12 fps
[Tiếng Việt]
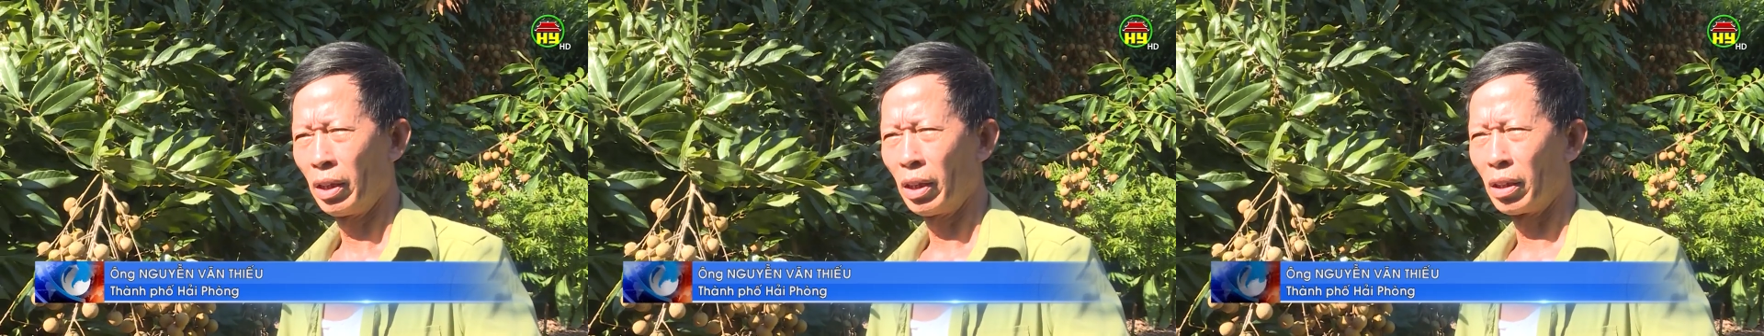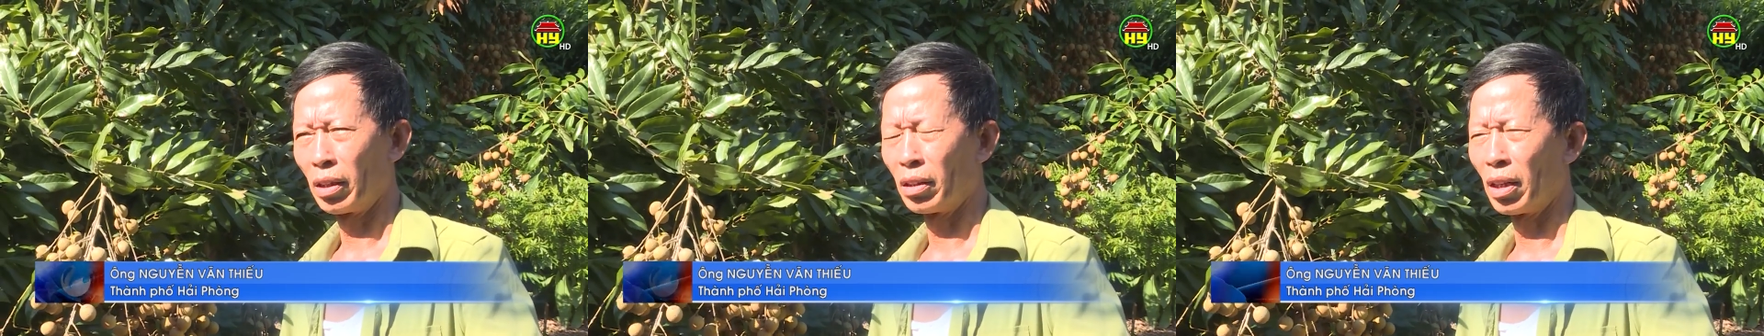
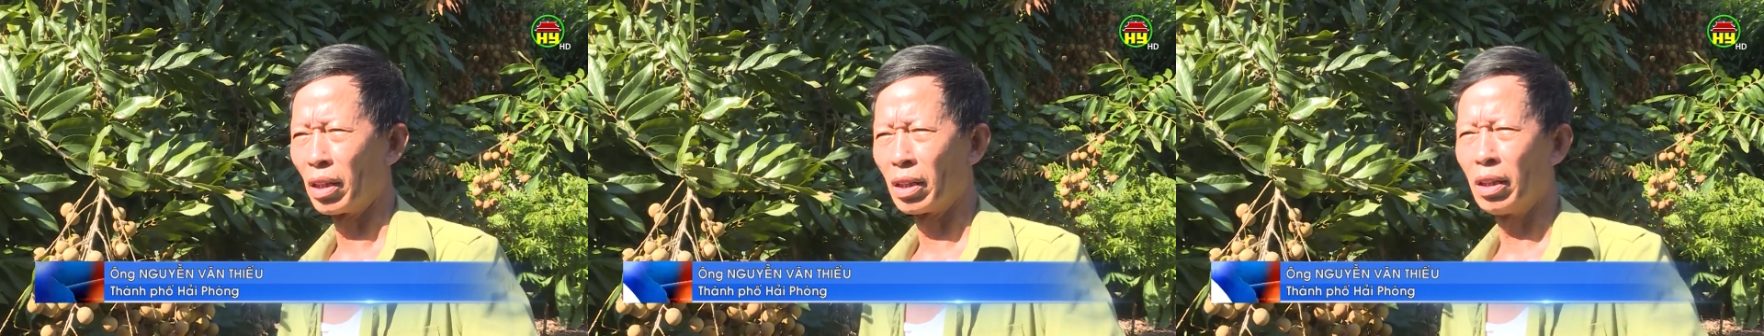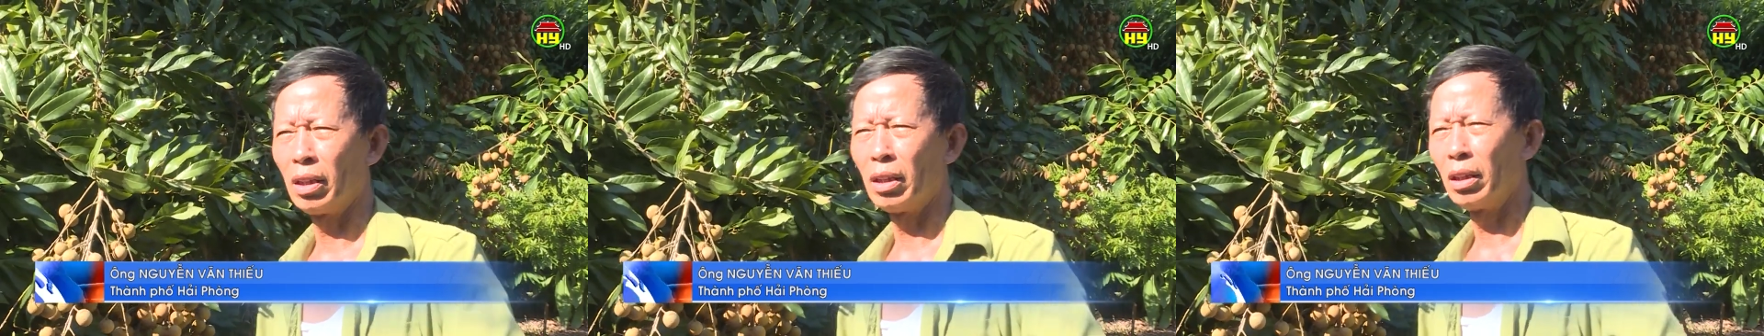Thế thường thường là
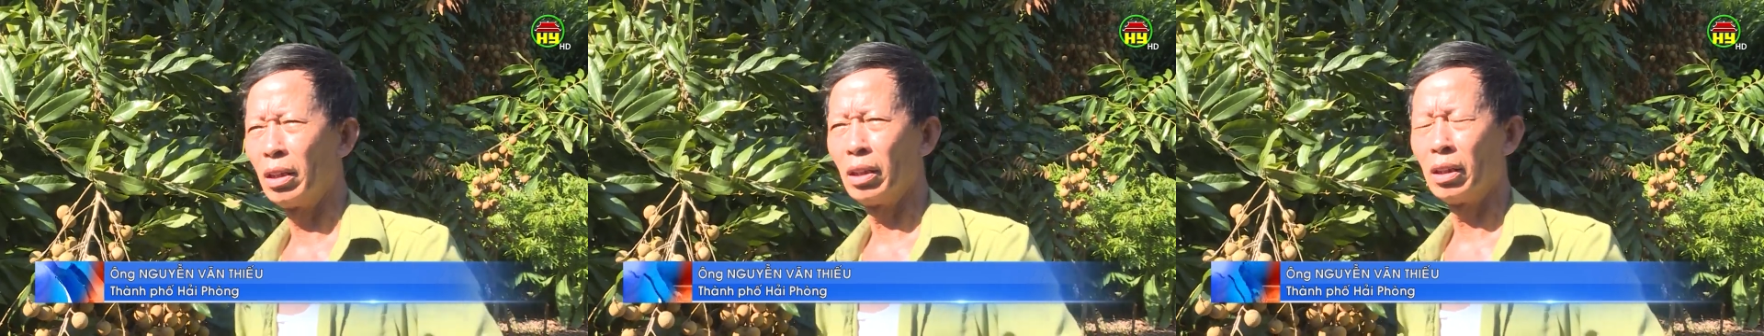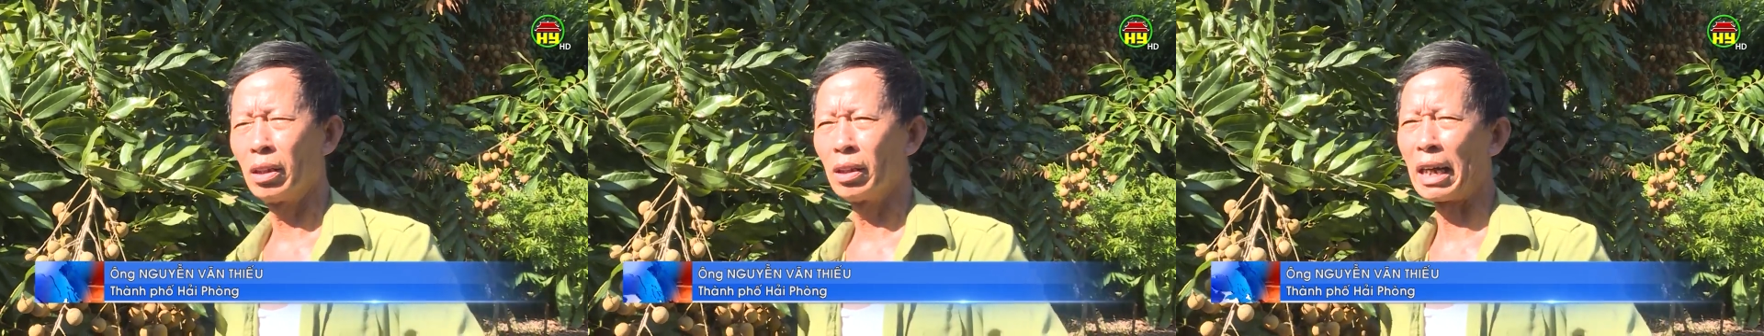
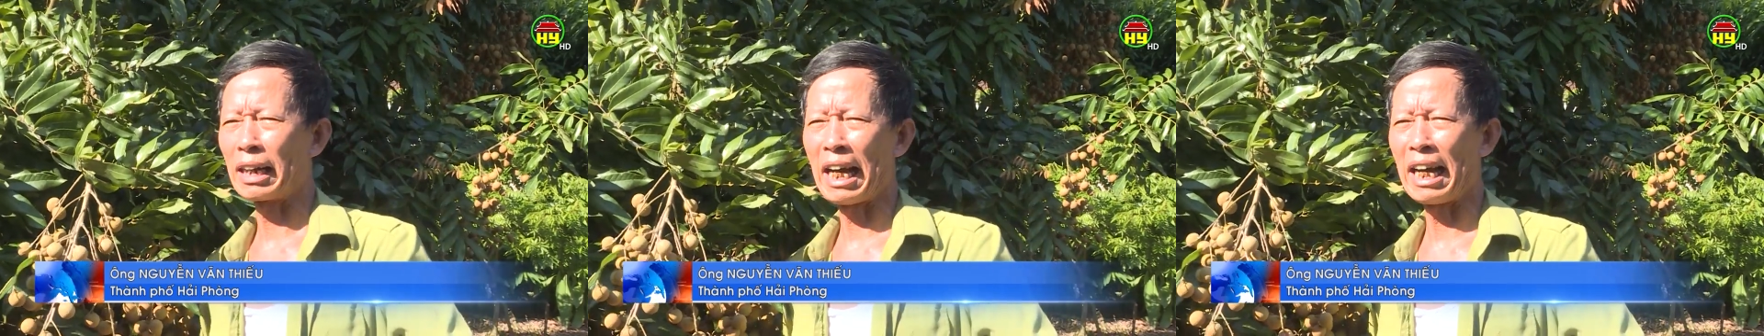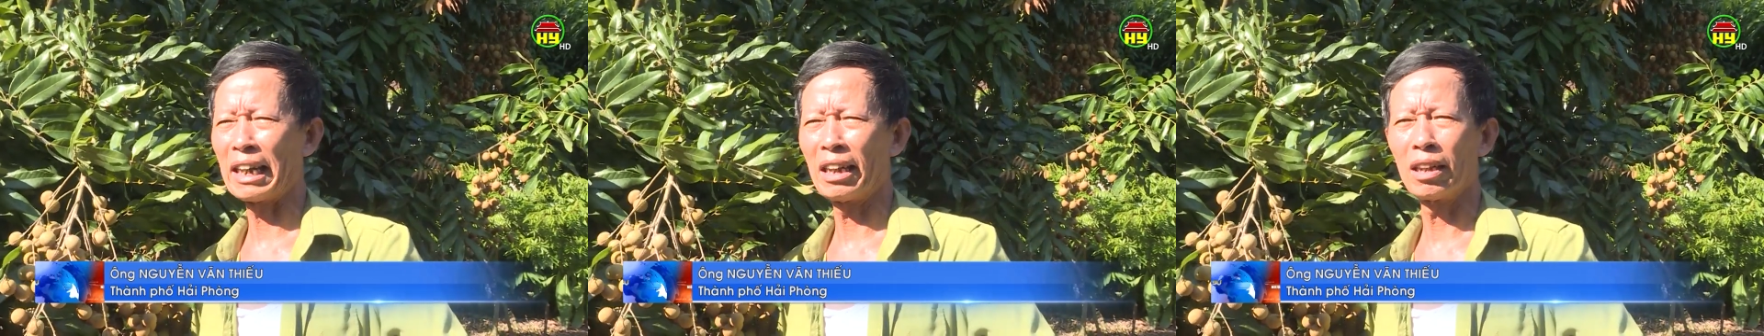cứ đặt
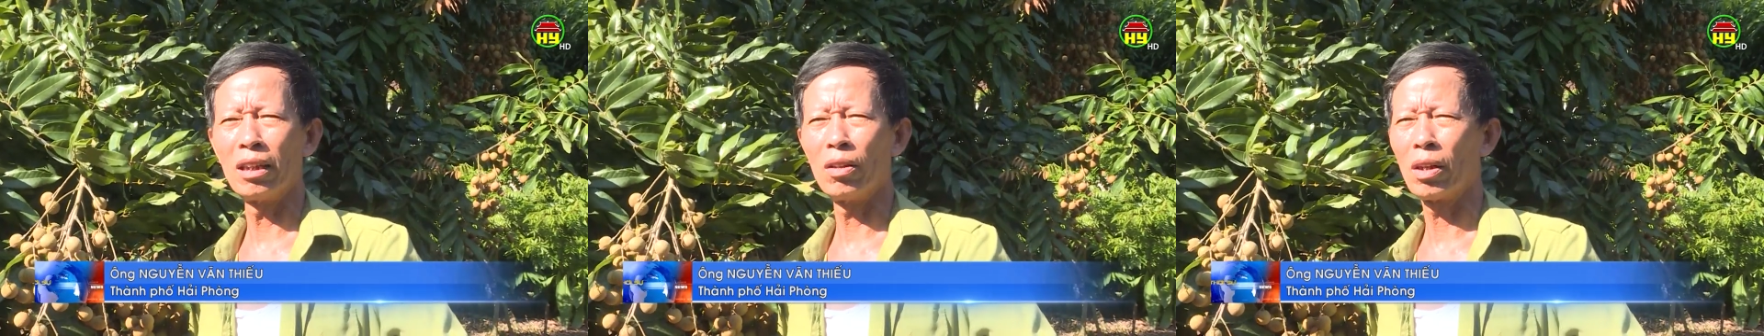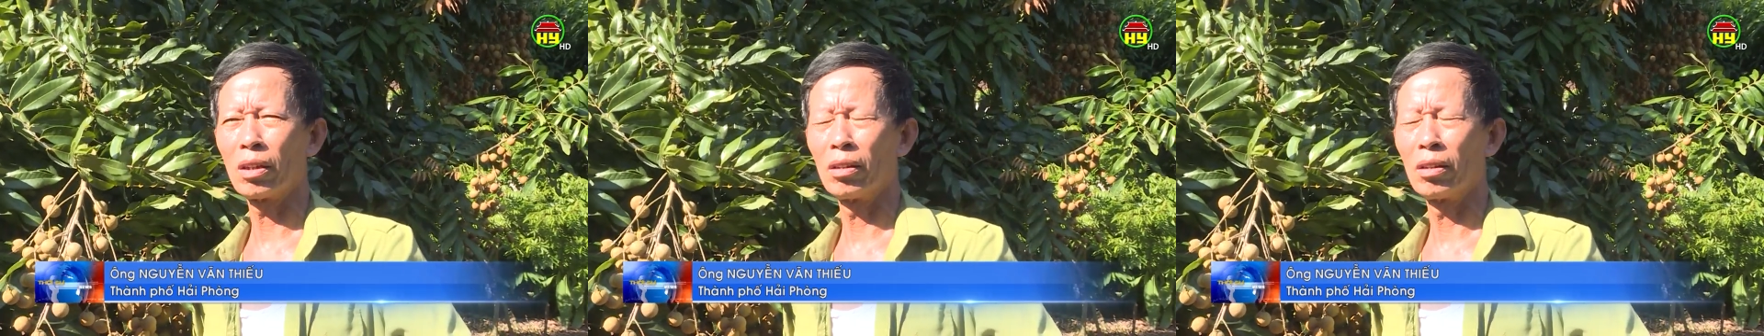hàng là cứ